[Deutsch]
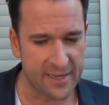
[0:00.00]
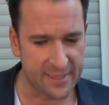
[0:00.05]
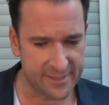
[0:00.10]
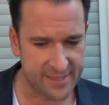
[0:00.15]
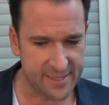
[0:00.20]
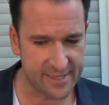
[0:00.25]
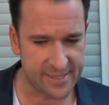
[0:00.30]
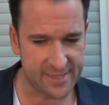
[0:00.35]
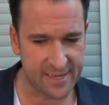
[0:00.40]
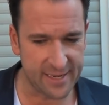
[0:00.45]

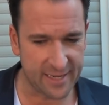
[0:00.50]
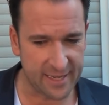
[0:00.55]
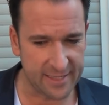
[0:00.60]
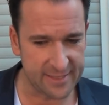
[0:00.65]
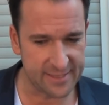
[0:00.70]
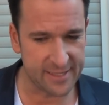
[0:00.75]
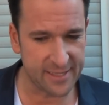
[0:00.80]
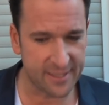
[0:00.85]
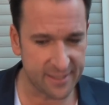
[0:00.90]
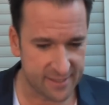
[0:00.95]
Das ist eine
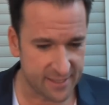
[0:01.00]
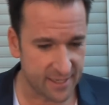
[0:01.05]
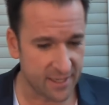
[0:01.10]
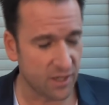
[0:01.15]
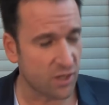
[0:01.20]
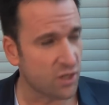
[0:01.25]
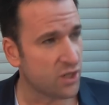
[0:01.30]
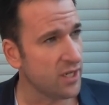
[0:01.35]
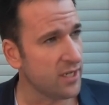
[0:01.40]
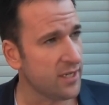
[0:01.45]
ganz
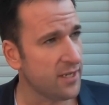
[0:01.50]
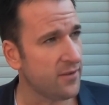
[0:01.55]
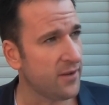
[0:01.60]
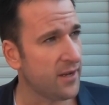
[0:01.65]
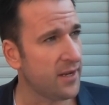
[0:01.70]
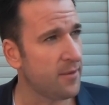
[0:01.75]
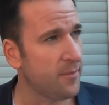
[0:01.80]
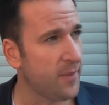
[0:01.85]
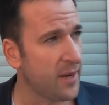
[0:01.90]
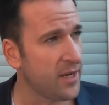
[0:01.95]
interessante Geschichte,
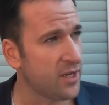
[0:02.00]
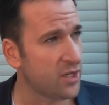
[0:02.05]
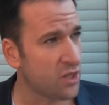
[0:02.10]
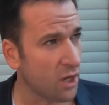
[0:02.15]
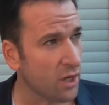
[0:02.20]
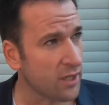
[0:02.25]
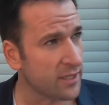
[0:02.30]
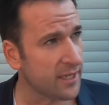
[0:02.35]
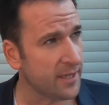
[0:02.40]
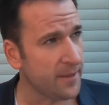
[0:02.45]
weil meine
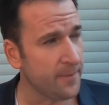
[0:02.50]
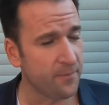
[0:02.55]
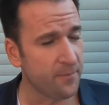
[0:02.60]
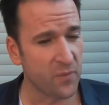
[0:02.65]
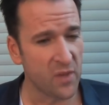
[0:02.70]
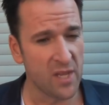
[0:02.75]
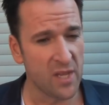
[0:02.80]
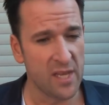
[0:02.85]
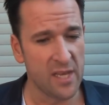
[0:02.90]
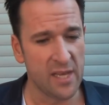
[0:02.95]
Tochter,
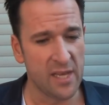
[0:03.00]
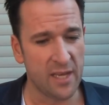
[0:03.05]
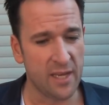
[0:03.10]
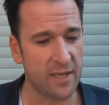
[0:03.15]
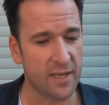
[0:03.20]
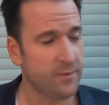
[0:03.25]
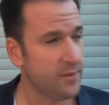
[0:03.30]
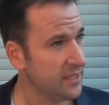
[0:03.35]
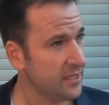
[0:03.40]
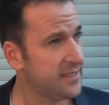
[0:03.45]
mhm.
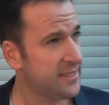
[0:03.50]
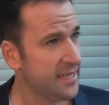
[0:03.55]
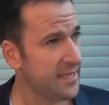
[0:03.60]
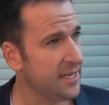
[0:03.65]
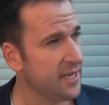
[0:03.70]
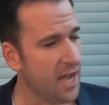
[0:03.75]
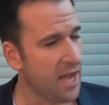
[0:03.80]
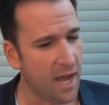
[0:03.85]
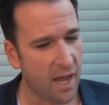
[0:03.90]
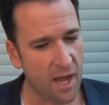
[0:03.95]
äh, die ist
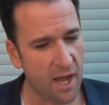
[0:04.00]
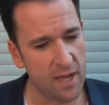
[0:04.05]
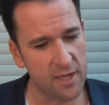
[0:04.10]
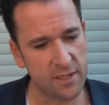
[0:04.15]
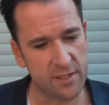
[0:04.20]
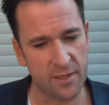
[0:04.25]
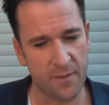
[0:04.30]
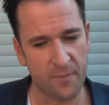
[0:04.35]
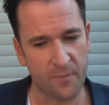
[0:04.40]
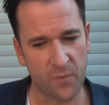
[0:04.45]
zehn Jahre
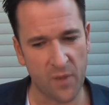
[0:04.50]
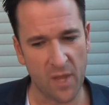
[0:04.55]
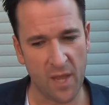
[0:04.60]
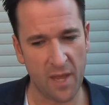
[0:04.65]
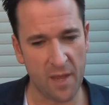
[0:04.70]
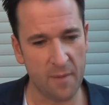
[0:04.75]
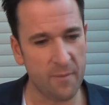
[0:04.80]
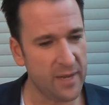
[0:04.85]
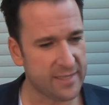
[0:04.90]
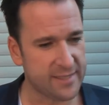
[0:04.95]
alt,
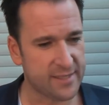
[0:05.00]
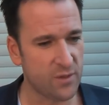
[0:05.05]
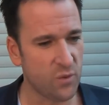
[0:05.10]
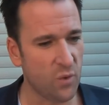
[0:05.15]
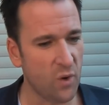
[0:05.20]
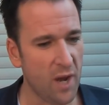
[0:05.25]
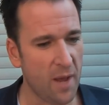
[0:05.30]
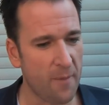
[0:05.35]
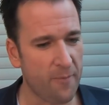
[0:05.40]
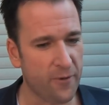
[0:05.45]
äh, im
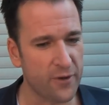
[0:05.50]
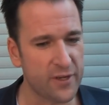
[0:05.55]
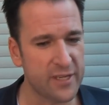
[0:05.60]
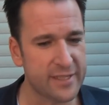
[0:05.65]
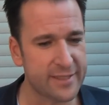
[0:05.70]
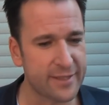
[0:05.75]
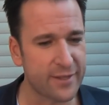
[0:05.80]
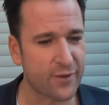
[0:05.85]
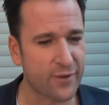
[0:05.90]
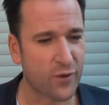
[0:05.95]
letzten Urlaub von
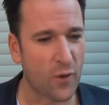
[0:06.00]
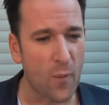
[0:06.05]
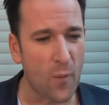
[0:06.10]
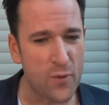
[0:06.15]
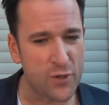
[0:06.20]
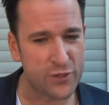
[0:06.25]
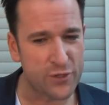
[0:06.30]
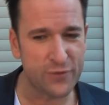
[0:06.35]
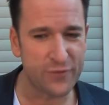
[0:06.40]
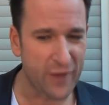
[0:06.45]
diesen
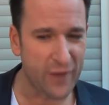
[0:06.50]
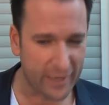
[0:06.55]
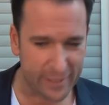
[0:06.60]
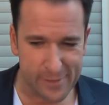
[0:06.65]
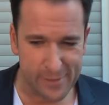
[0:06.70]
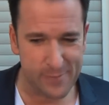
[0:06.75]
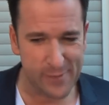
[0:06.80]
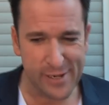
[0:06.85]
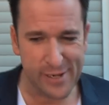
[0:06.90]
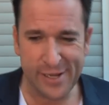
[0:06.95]
komischen
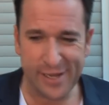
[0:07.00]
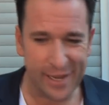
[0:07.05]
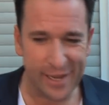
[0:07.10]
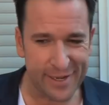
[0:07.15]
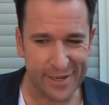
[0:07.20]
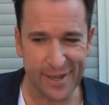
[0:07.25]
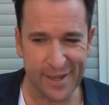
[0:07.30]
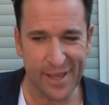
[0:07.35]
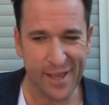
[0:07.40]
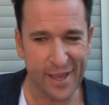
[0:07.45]

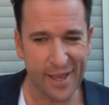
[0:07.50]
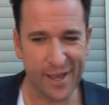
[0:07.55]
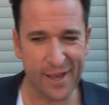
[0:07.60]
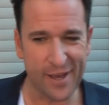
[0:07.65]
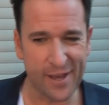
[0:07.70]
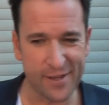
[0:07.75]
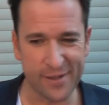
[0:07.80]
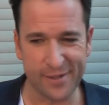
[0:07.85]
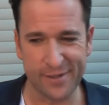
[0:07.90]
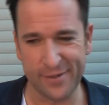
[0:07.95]
Wackelbildern,
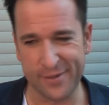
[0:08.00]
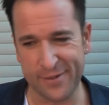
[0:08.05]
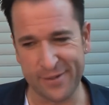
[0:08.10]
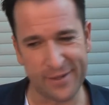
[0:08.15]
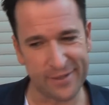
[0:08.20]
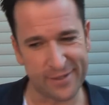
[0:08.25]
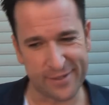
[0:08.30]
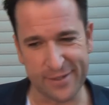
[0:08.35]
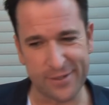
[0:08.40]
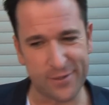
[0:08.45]
äh,
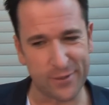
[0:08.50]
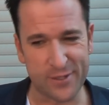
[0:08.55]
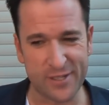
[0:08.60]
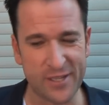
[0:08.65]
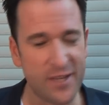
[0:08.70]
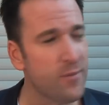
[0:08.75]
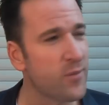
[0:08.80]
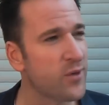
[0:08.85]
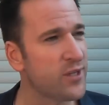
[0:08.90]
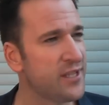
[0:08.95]
da sind so
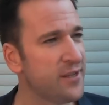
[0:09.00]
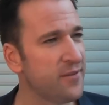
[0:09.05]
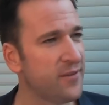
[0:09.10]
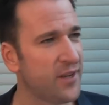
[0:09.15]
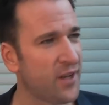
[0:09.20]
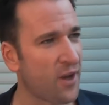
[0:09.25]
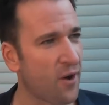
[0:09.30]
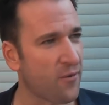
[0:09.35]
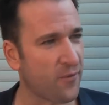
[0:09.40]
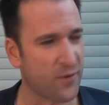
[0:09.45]

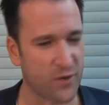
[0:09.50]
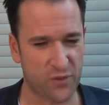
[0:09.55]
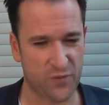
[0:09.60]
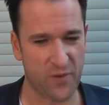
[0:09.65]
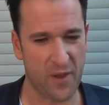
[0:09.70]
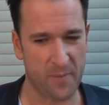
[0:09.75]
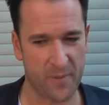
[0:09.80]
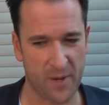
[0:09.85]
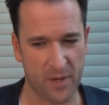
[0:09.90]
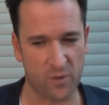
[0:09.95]
Tiermotive drauf
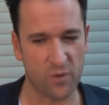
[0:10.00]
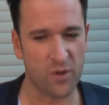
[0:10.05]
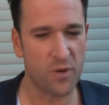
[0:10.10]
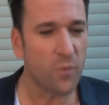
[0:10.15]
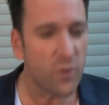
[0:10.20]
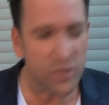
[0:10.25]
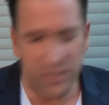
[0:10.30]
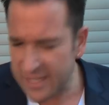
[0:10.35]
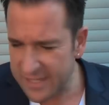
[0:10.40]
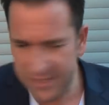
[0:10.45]
geschwärmt hat. Und
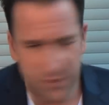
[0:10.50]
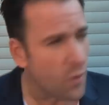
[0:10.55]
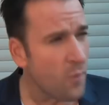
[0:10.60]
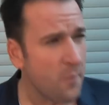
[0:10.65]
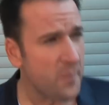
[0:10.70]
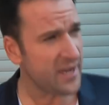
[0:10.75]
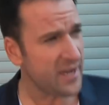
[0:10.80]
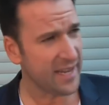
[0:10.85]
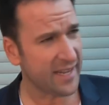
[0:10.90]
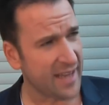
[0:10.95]
die musste es
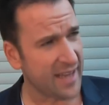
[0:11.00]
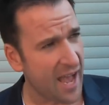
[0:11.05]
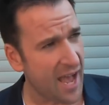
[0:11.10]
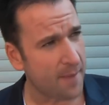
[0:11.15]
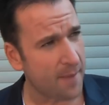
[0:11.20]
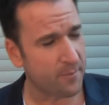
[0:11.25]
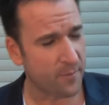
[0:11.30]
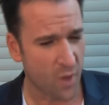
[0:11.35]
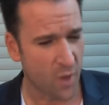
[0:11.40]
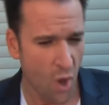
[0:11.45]
unbedingt
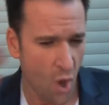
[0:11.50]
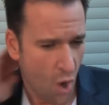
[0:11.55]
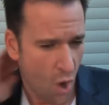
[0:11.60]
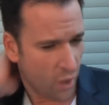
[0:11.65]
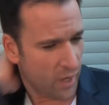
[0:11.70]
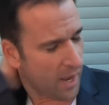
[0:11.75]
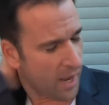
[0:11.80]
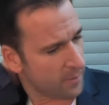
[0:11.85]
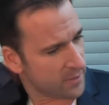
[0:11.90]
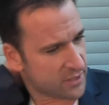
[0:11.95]
haben.
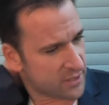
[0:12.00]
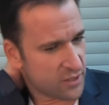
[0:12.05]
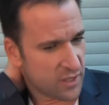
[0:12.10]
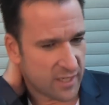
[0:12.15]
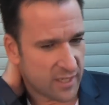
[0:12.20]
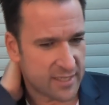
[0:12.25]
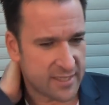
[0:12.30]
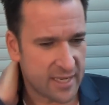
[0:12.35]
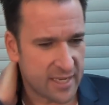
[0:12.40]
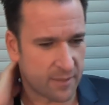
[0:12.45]
Und dann habe ich zu
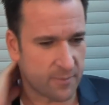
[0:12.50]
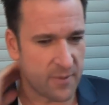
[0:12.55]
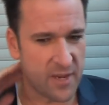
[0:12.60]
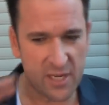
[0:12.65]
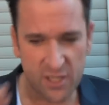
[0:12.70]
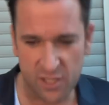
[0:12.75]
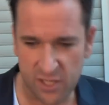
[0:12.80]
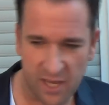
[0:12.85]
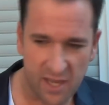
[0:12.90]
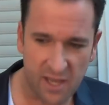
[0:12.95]
ihr gesagt,
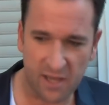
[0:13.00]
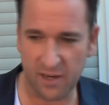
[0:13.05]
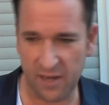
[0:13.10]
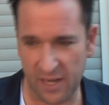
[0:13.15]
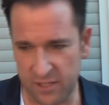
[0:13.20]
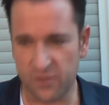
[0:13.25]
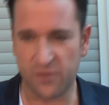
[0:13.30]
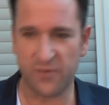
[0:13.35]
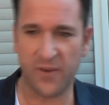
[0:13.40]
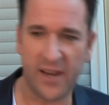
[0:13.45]
Mensch, äh,
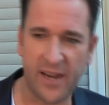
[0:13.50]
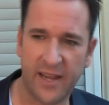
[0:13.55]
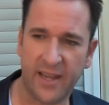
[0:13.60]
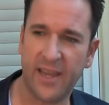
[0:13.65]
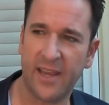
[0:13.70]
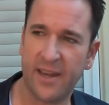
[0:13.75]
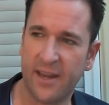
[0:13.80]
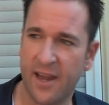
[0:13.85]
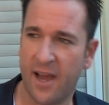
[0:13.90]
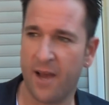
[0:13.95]
lass uns
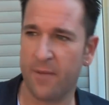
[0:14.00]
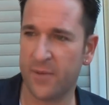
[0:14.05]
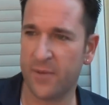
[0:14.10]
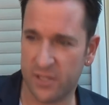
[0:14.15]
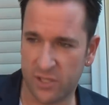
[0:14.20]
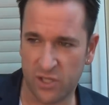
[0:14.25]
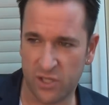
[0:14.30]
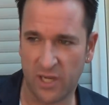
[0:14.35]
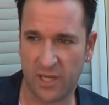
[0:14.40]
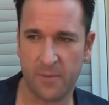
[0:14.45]
weitergehen, da am
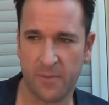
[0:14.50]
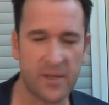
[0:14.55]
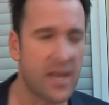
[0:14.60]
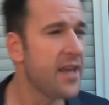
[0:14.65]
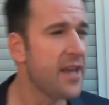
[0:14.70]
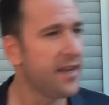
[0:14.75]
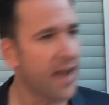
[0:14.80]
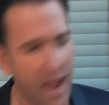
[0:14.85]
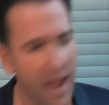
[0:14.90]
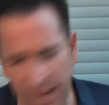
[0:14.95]
nächsten Stand
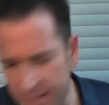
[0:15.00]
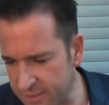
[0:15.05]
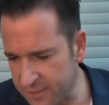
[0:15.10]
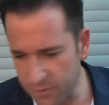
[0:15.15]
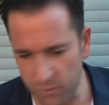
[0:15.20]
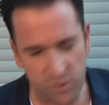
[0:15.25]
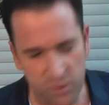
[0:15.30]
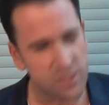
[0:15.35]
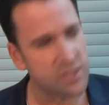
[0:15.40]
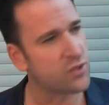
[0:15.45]
gibt Nein,
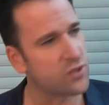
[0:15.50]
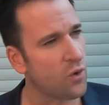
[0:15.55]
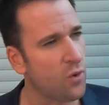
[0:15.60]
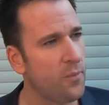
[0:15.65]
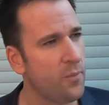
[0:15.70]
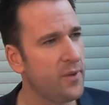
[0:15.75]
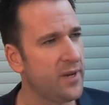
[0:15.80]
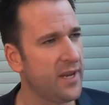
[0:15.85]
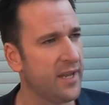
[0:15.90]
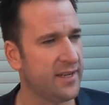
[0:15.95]
sie musste es
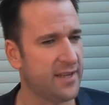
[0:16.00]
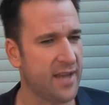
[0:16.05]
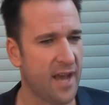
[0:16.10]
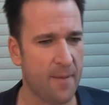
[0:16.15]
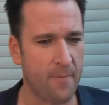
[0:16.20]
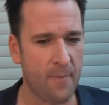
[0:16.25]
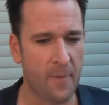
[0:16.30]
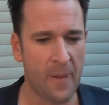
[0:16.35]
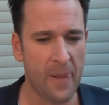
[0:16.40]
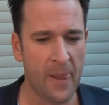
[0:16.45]
unbedingt
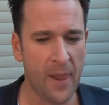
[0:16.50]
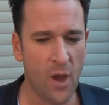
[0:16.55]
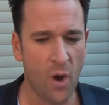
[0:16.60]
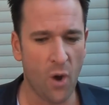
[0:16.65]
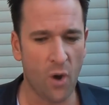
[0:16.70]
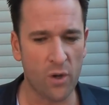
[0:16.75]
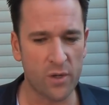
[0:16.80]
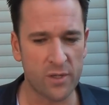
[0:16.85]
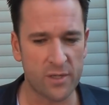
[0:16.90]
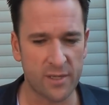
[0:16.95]
haben. Mhm.
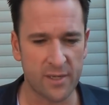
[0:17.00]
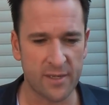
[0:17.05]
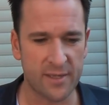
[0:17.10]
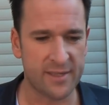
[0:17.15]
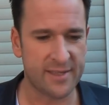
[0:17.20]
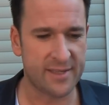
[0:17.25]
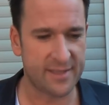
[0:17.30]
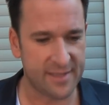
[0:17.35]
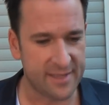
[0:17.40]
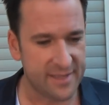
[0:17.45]
Und
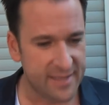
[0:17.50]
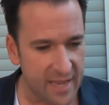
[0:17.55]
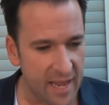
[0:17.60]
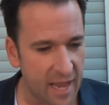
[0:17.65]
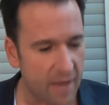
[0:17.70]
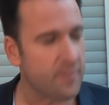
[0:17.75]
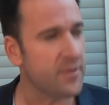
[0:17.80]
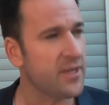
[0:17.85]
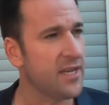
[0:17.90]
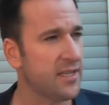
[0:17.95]

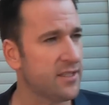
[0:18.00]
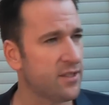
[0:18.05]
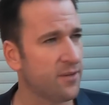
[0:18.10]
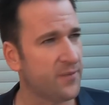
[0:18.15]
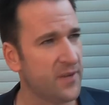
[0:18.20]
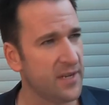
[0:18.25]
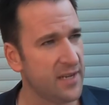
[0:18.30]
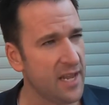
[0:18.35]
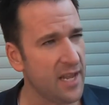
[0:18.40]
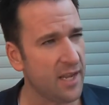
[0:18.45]
die hat mich erst
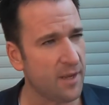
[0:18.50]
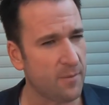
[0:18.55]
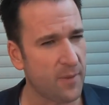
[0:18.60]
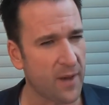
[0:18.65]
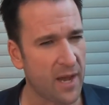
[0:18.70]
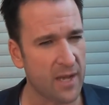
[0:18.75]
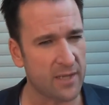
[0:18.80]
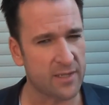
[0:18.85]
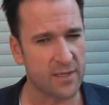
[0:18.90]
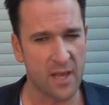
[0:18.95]
auf die Idee
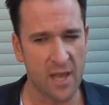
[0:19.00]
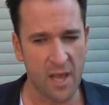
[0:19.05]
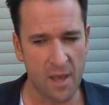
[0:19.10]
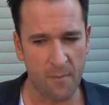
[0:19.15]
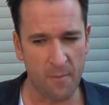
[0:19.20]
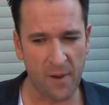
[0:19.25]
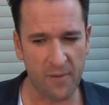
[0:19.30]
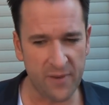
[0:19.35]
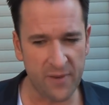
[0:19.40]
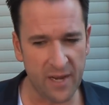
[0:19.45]
gebracht,
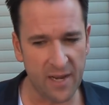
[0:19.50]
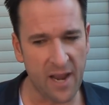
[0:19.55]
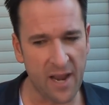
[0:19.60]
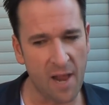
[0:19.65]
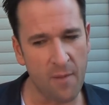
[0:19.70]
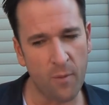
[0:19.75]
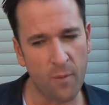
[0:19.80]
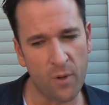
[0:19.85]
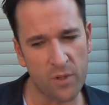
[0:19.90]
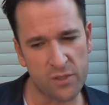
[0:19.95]
mal wieder ein
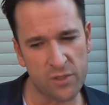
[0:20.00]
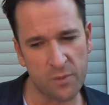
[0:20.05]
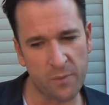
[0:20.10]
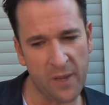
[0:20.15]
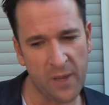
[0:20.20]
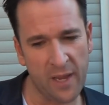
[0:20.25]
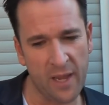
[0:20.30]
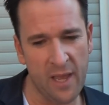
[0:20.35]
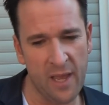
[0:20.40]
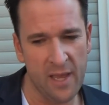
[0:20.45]
Album
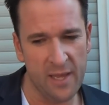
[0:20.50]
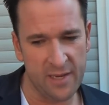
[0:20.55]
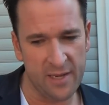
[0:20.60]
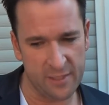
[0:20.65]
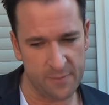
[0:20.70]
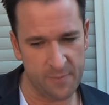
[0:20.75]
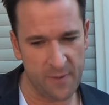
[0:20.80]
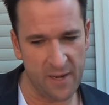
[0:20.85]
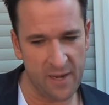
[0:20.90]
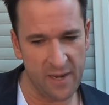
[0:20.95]
rauszubringen,
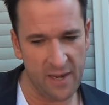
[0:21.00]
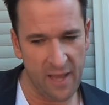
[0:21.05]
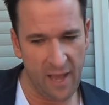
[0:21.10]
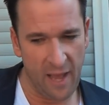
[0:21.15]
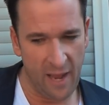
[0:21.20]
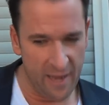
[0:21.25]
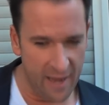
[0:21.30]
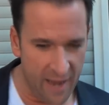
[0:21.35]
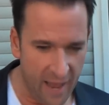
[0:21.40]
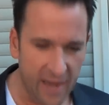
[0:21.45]
das man
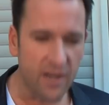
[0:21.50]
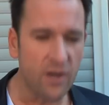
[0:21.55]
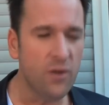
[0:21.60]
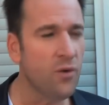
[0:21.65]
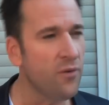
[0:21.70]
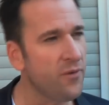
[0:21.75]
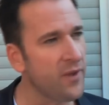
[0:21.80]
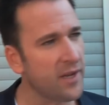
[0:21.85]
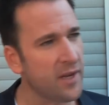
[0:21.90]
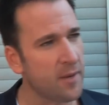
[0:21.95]

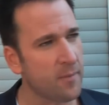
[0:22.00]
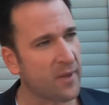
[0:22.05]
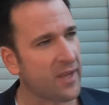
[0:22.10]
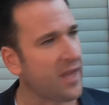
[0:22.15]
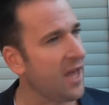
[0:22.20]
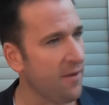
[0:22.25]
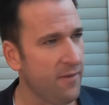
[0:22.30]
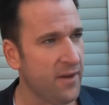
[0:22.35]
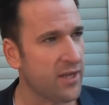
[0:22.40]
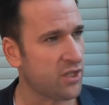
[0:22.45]
alleine nur wegen
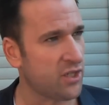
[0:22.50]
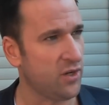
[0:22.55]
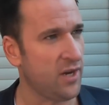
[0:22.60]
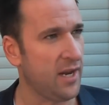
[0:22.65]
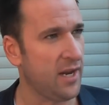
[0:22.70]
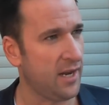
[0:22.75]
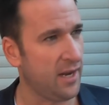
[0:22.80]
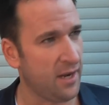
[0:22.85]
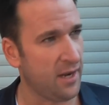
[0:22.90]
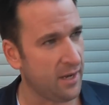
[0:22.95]
dem Cover
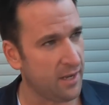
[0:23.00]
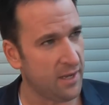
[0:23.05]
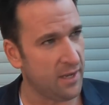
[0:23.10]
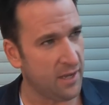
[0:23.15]
schon äh,